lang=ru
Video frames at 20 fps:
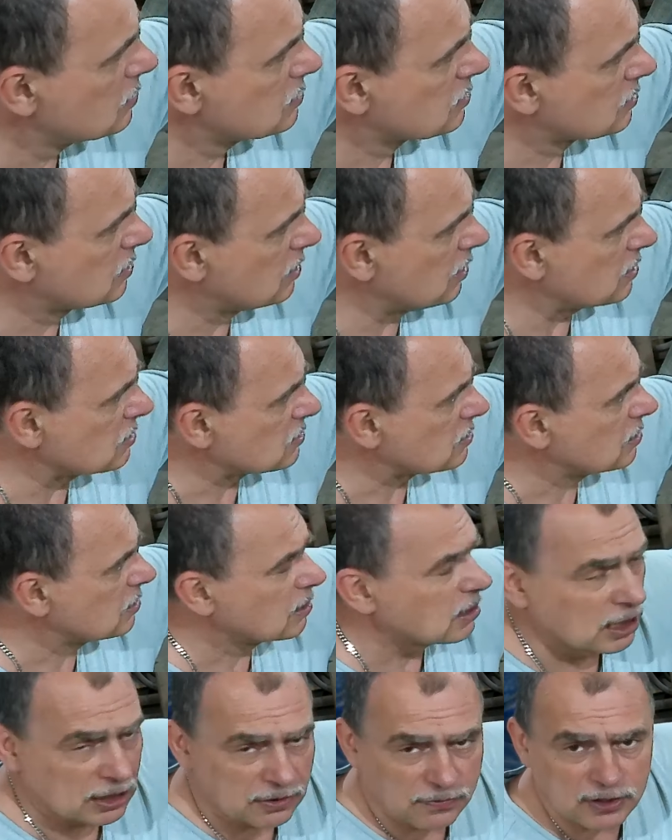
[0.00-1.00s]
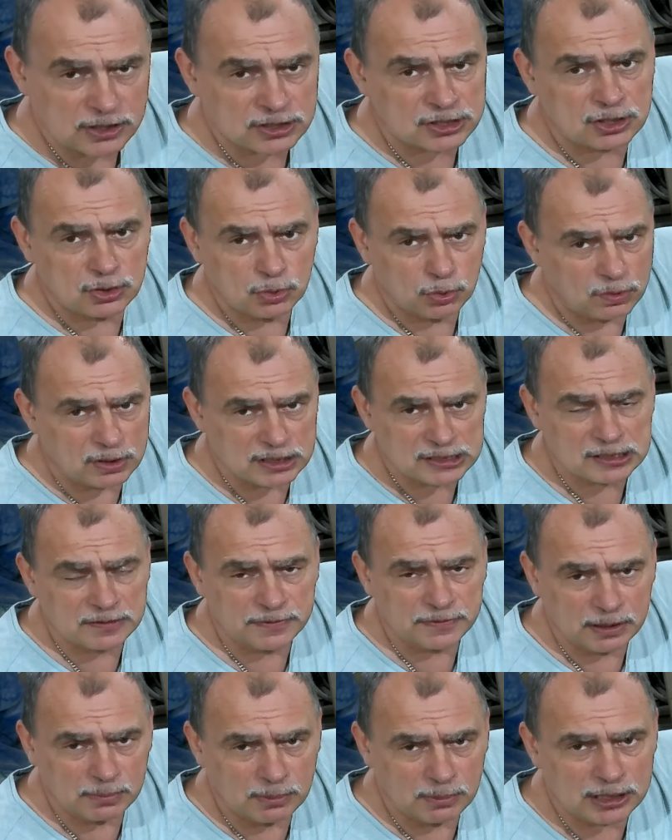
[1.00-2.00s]
Здесь отверстия у вас
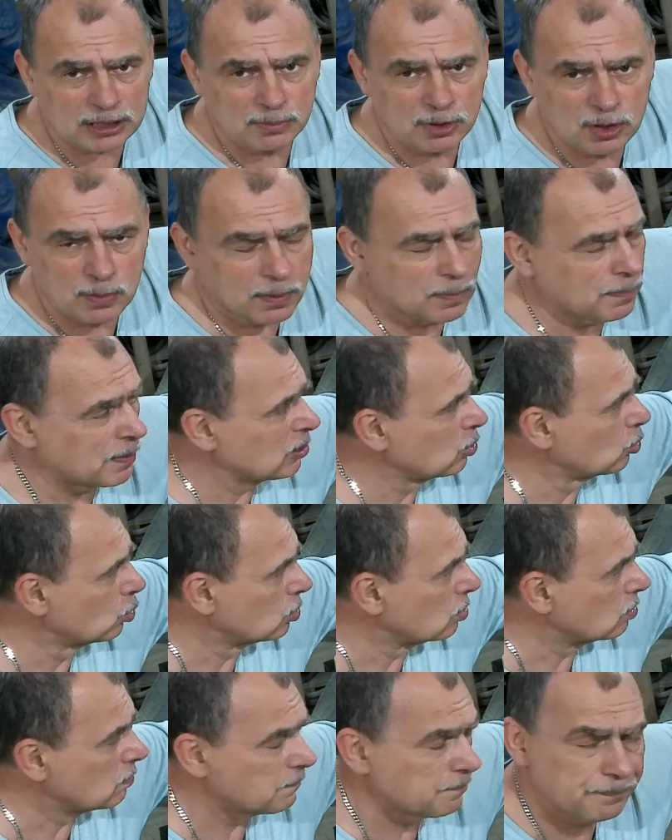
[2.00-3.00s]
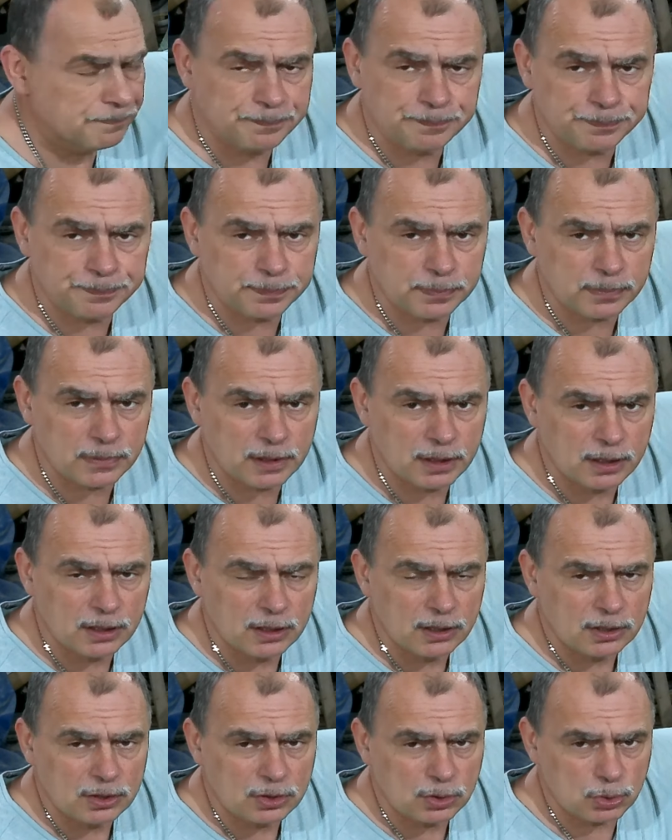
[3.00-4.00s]
автоматом не попадут.
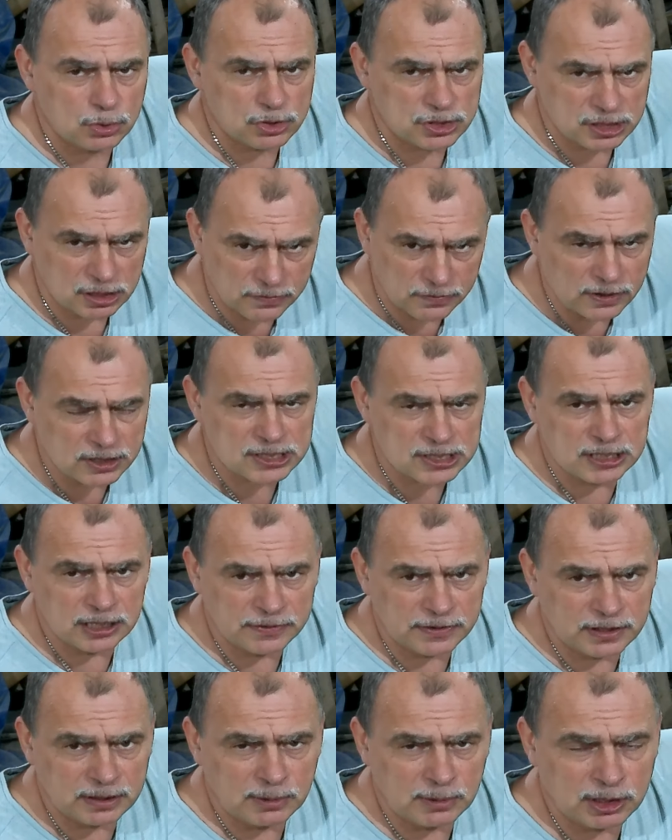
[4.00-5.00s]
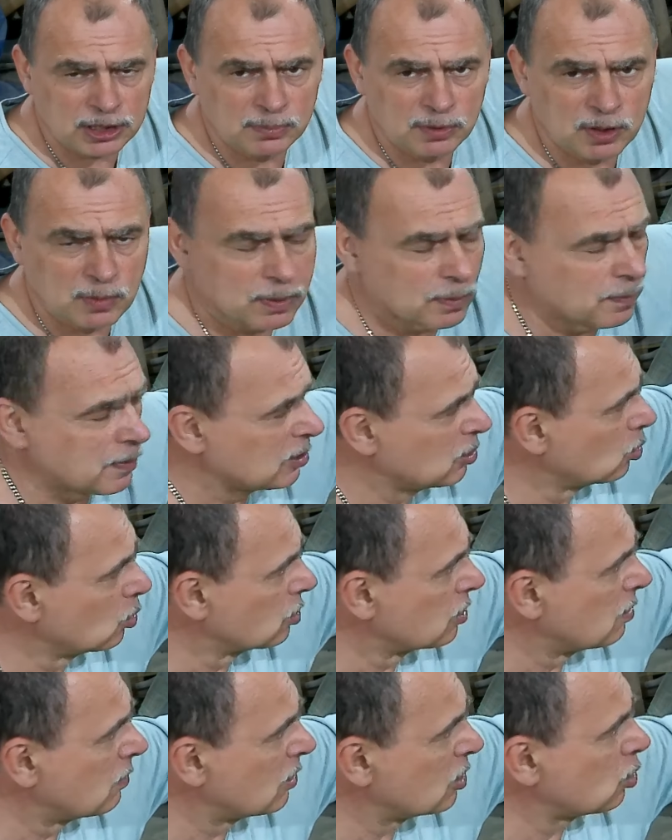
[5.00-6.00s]
То есть отверстия автоматом не
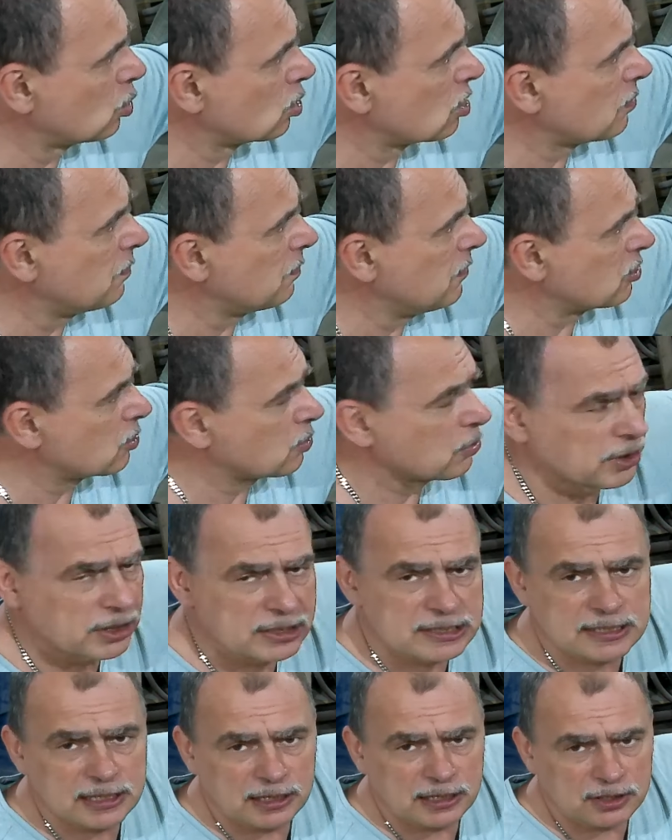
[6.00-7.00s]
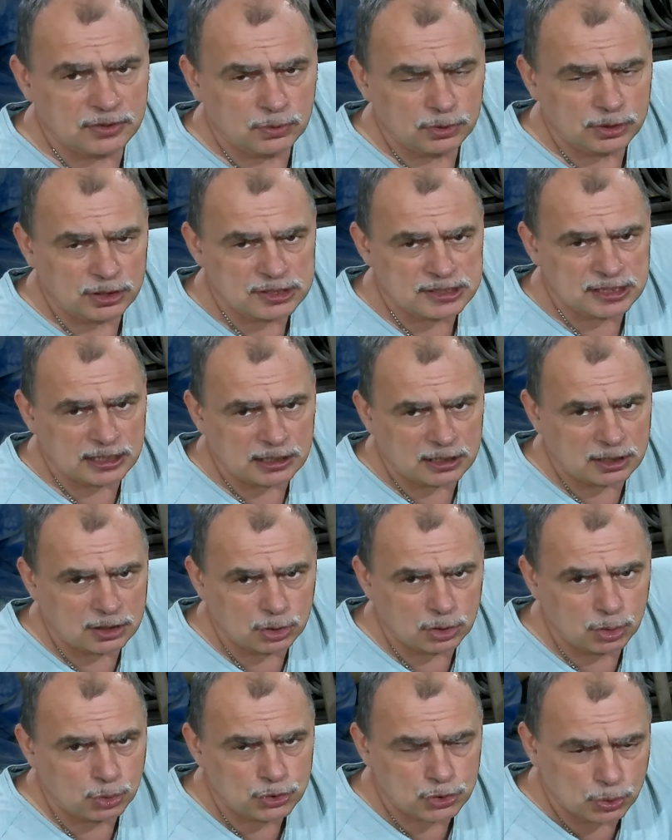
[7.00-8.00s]
попадут. На моторах Меркурий, кстати, вот несмотря на
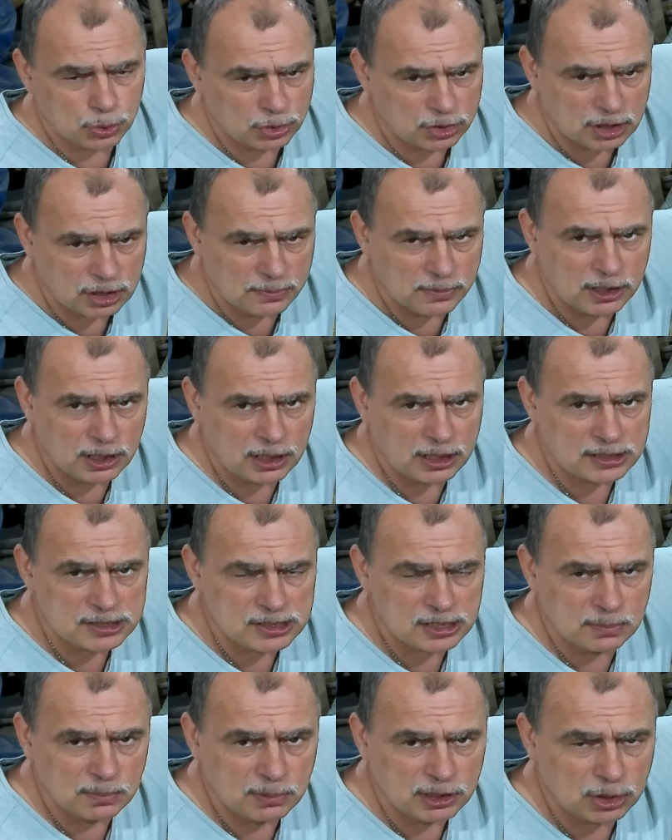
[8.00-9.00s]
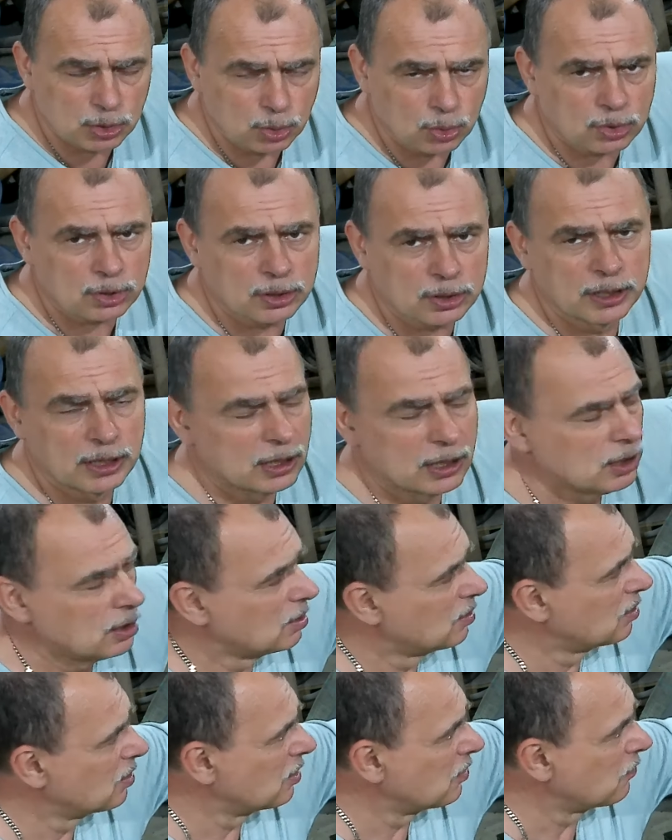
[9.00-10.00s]
то, что это американский мотор,
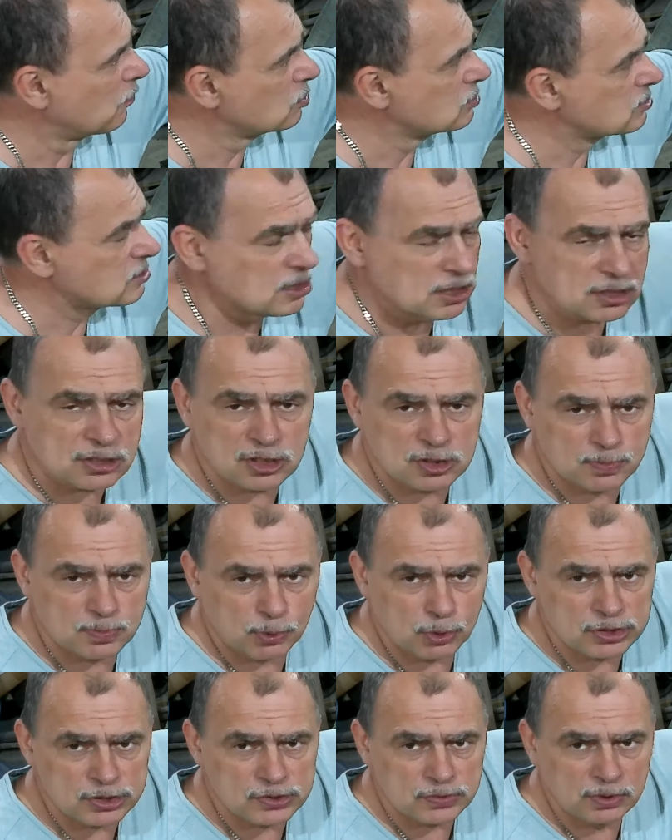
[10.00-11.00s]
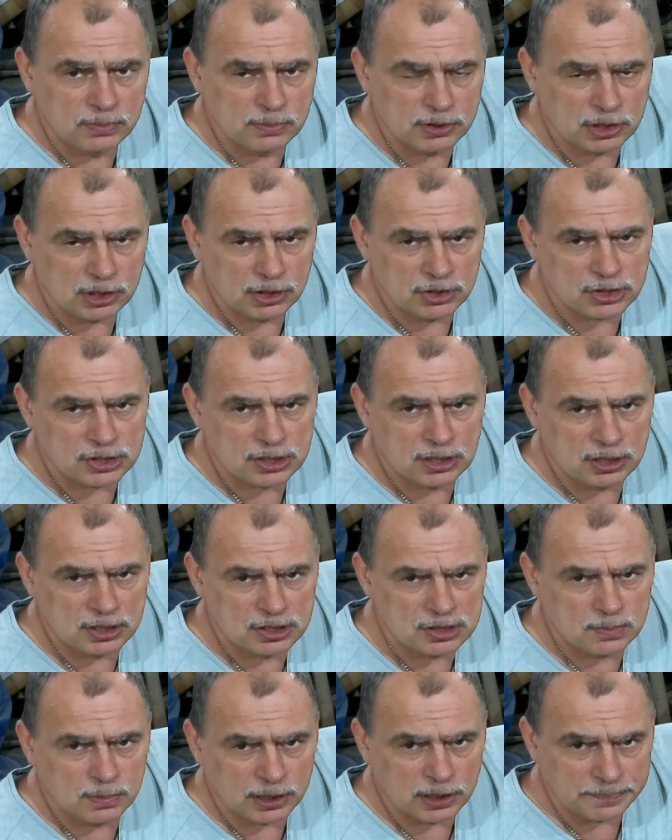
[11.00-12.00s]
э, вот здесь использована метрическая
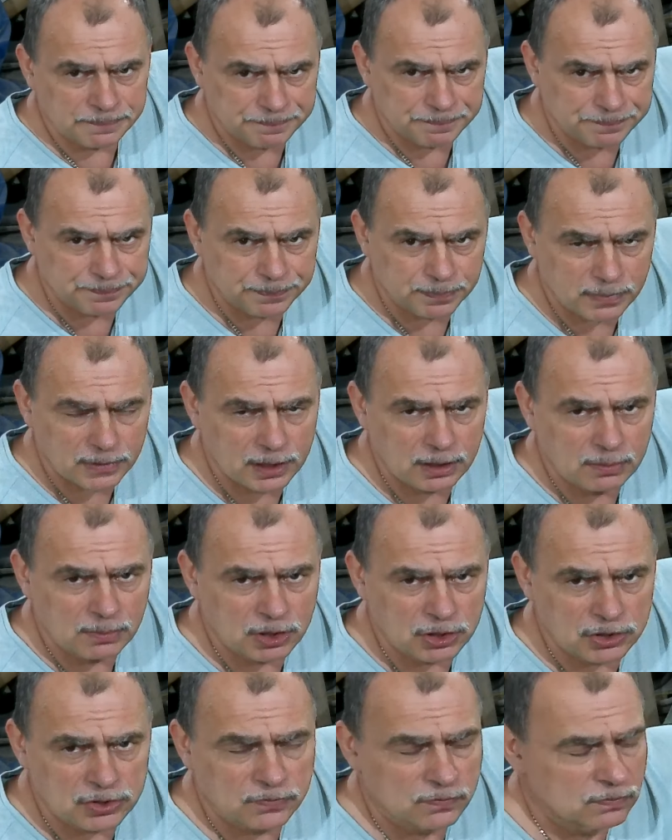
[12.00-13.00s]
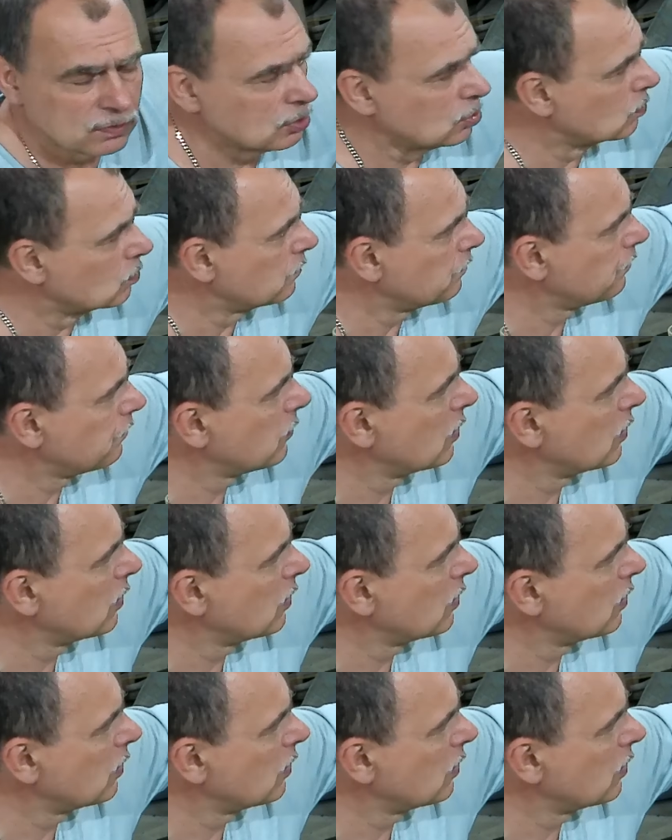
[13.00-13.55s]
резьба. Имейте в виду.